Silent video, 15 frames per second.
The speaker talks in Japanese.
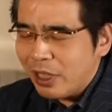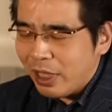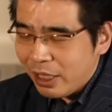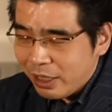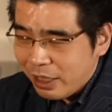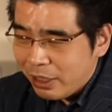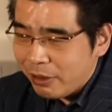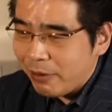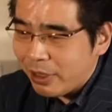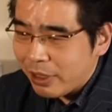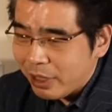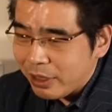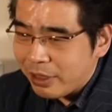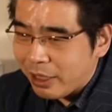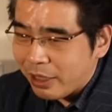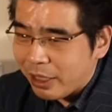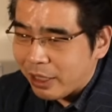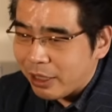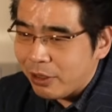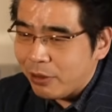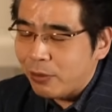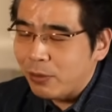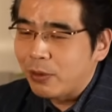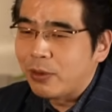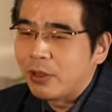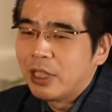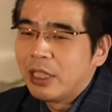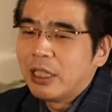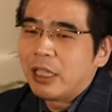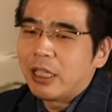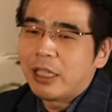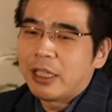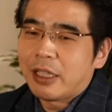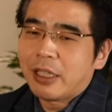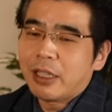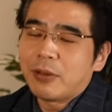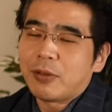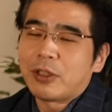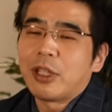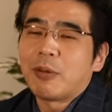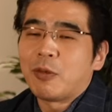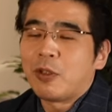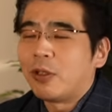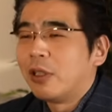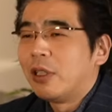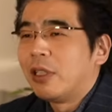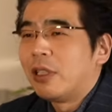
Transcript: たんで言わなかったんだっていうことを言ったとしても